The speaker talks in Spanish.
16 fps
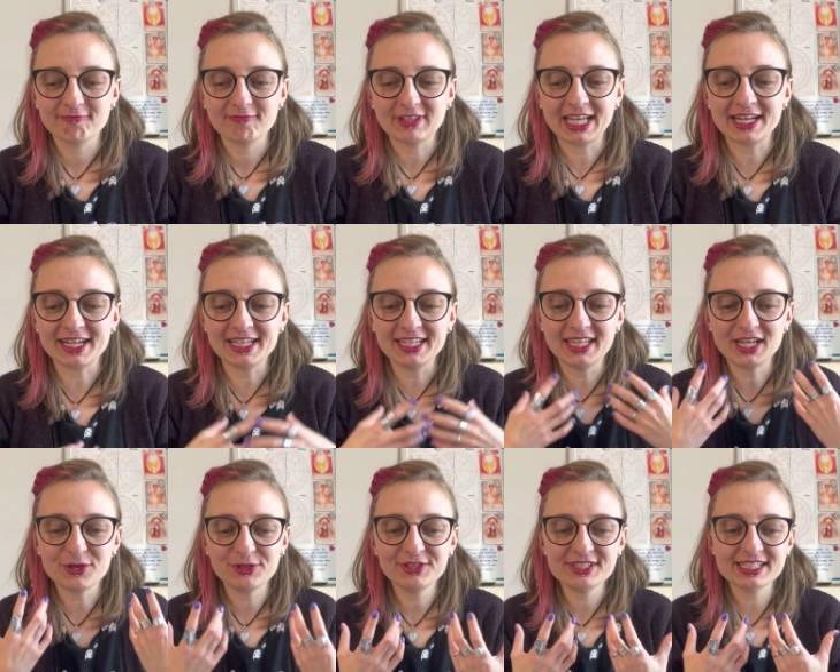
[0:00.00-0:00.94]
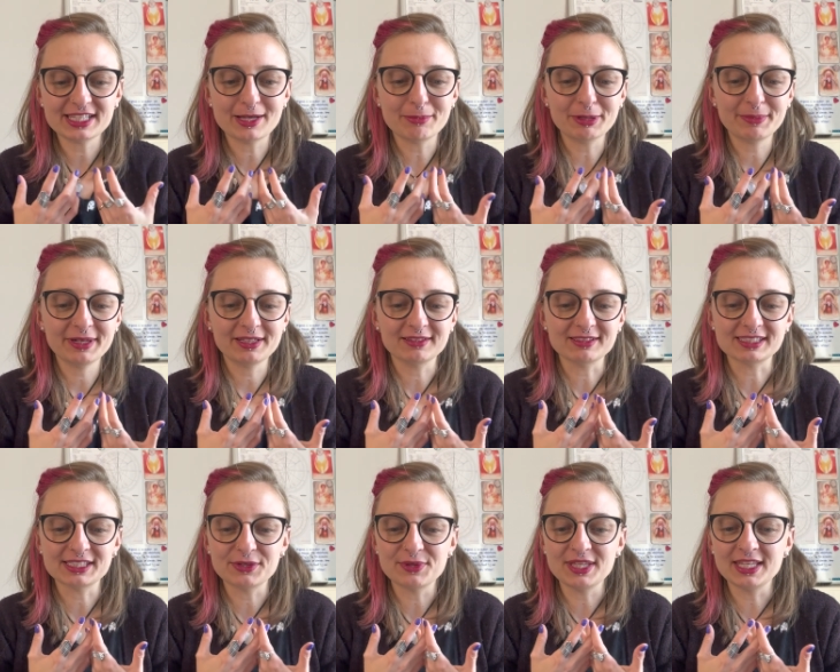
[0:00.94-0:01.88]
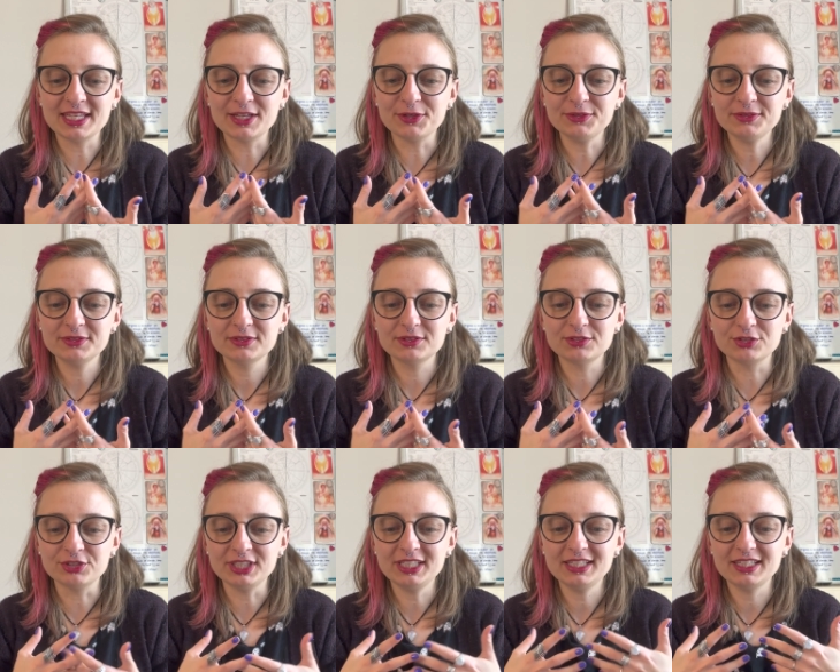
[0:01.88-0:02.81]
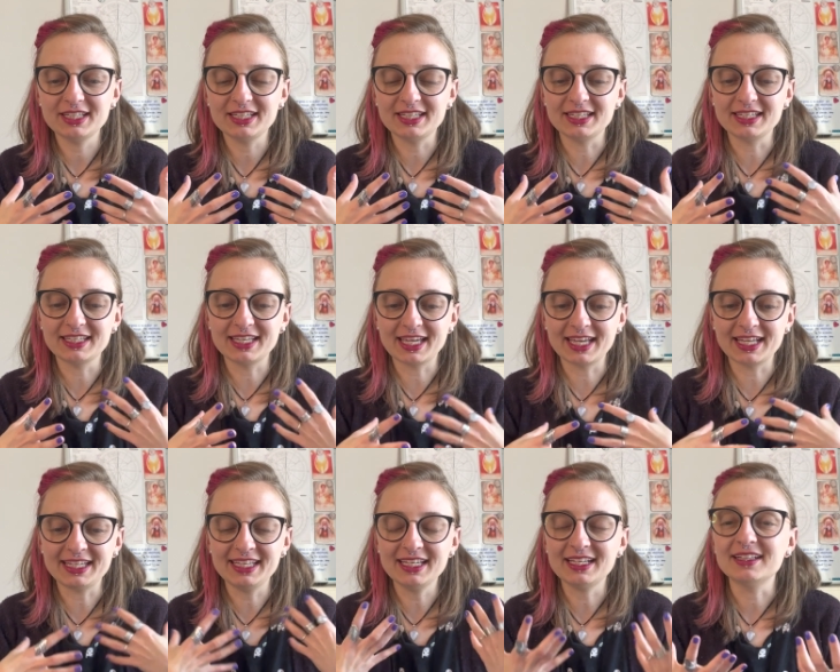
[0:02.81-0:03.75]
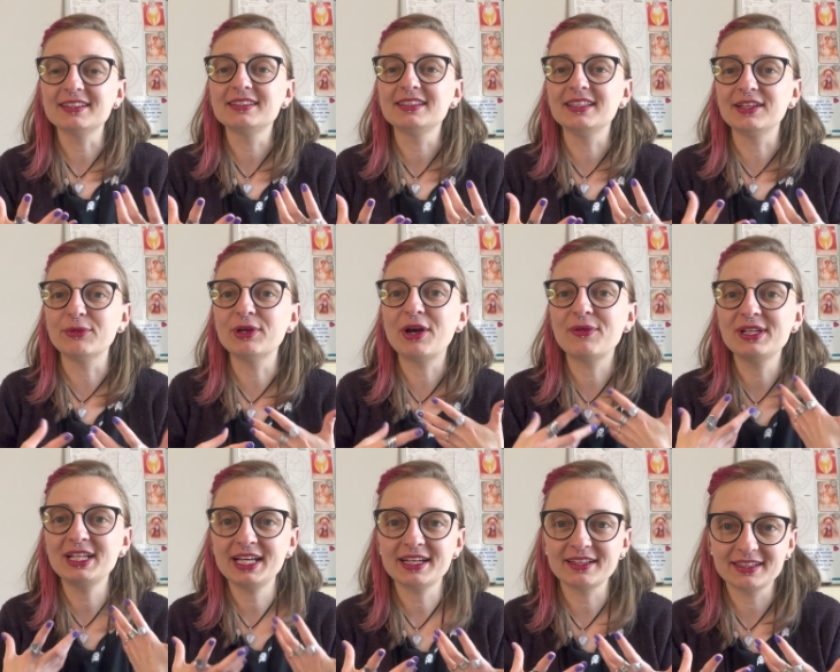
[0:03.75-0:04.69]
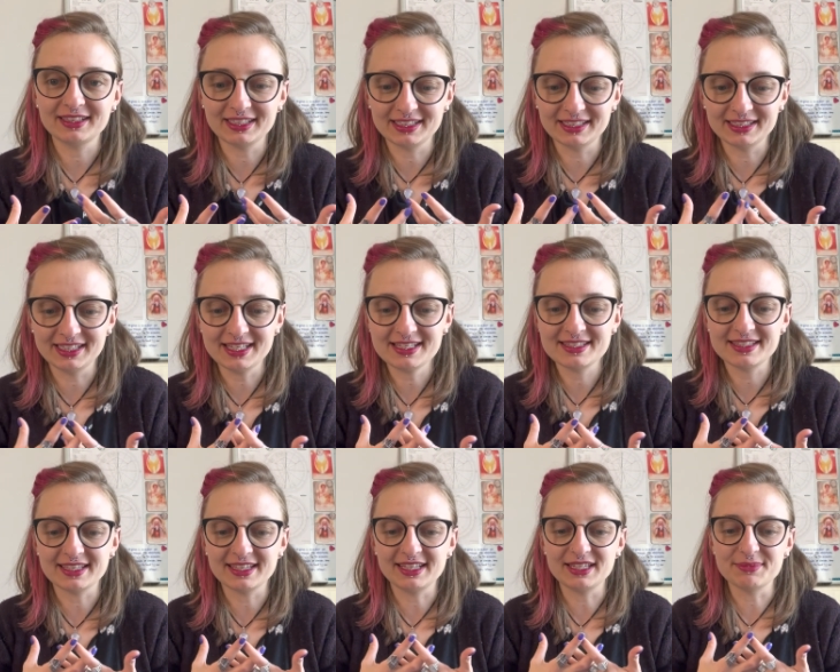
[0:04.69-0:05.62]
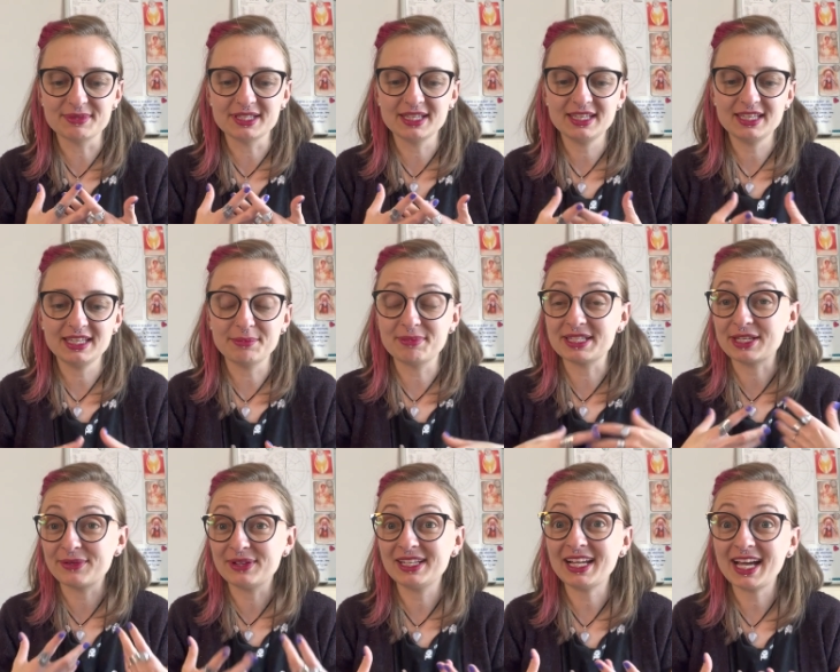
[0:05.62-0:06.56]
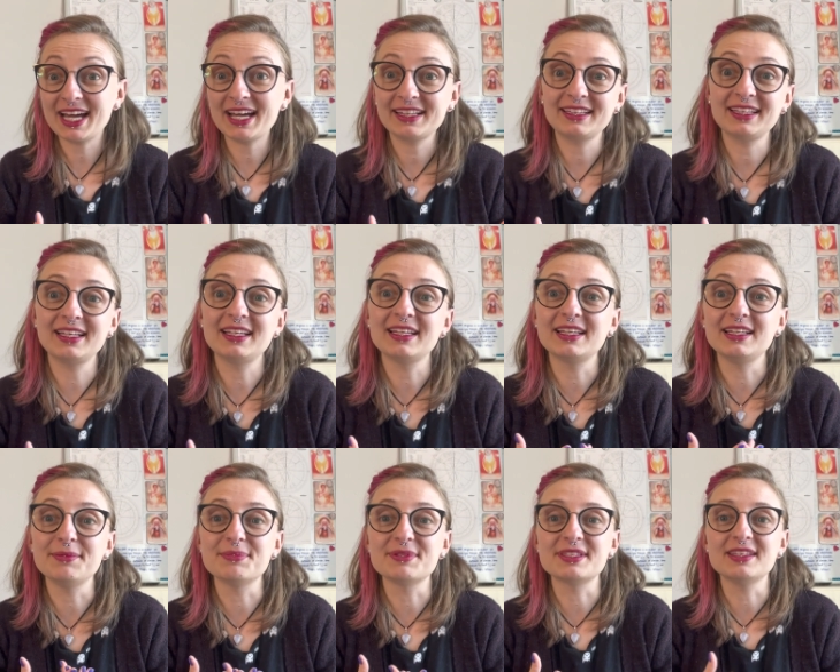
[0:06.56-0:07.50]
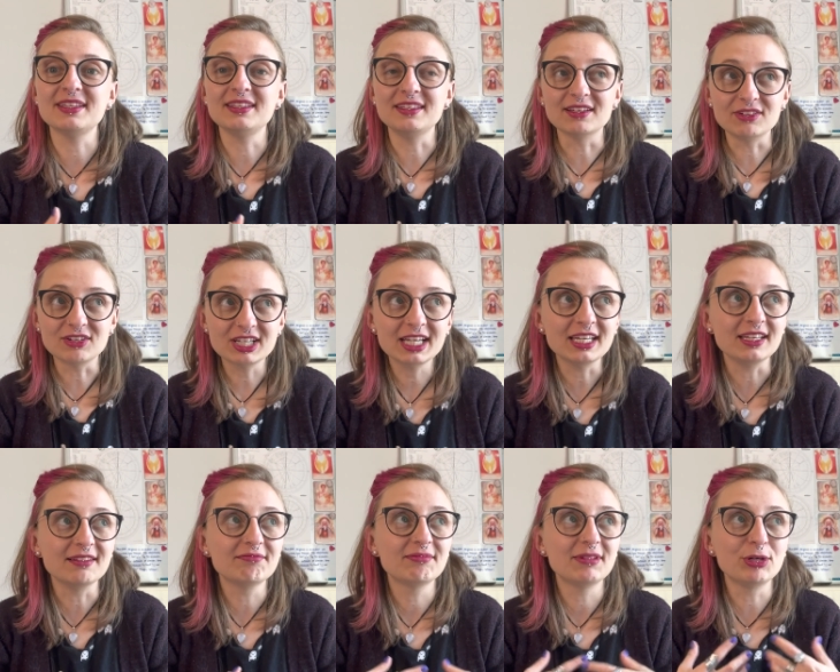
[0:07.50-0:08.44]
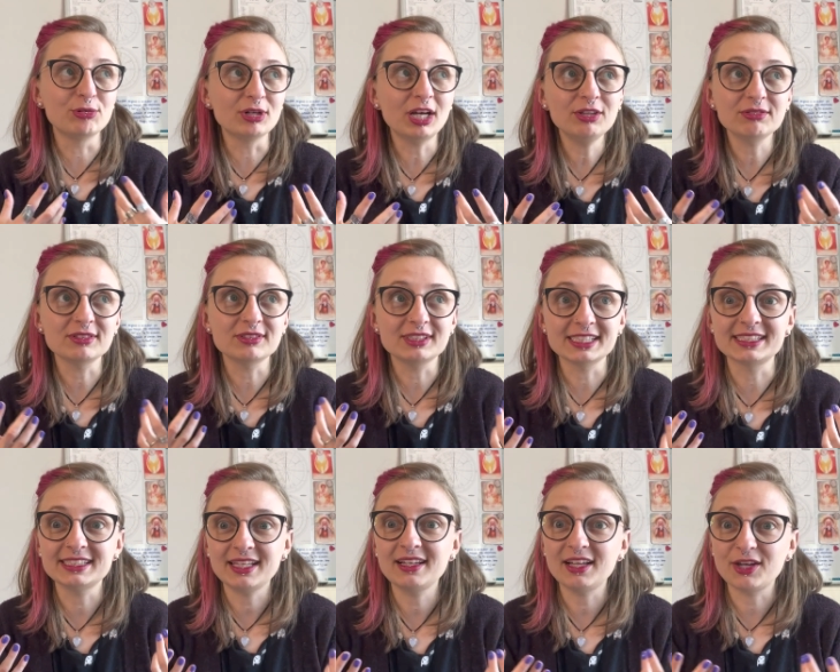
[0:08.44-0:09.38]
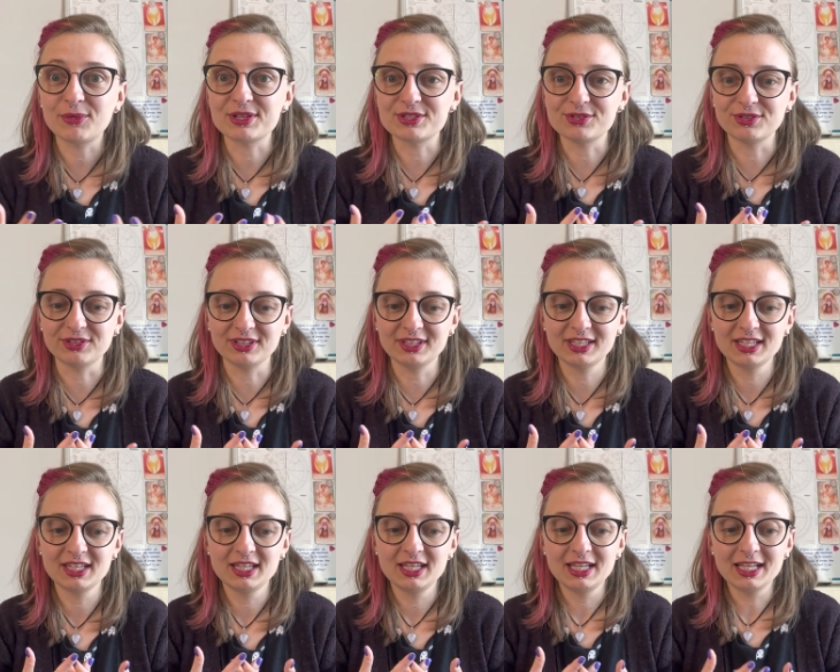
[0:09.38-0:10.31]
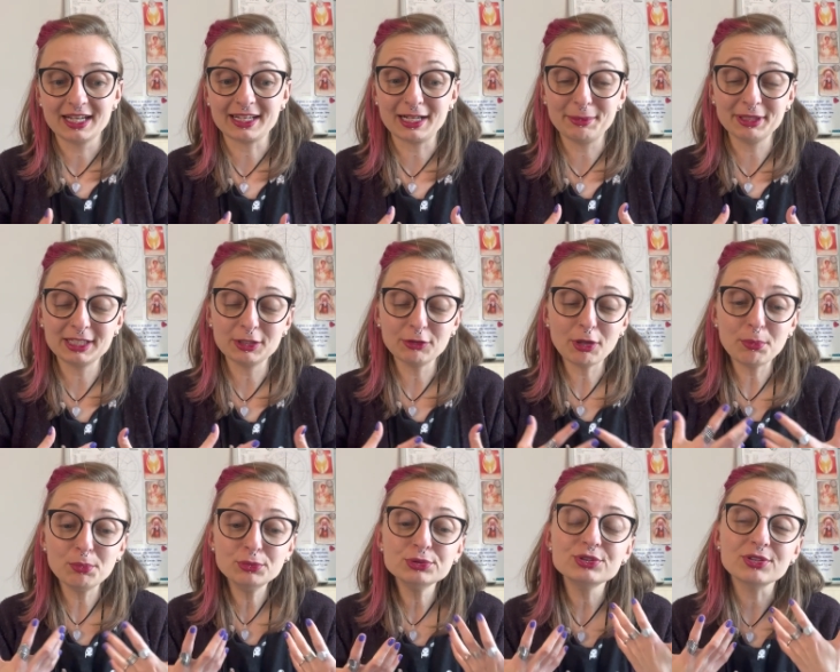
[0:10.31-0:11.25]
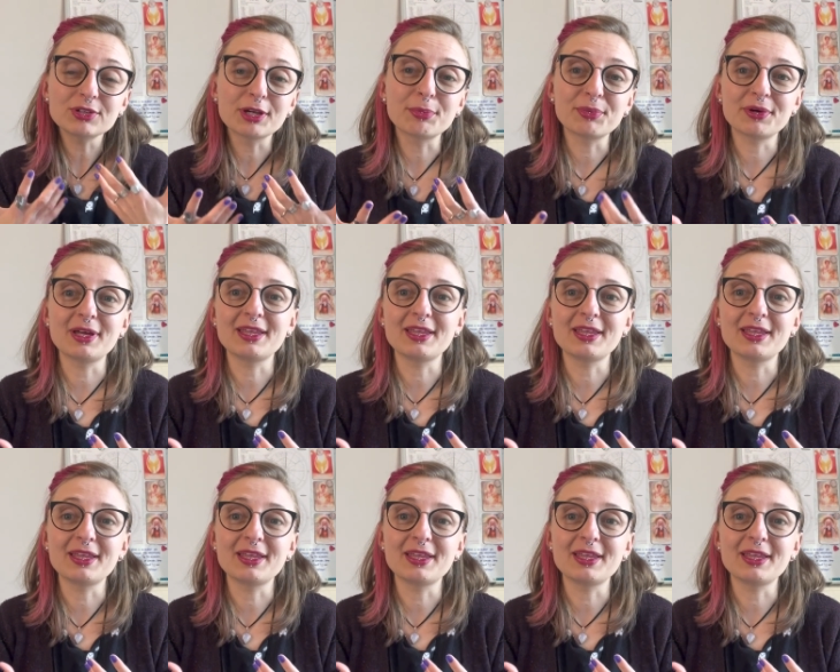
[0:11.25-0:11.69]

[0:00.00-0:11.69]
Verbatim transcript: en realidad cuando estaba preparando este video hoy, eh, que quería, dije voy a hablar de, de, este eclipse y empecé a ver la carta del eclipse y dije, ok, Urano está en la ecuación. Realmente no hay mucho que pueda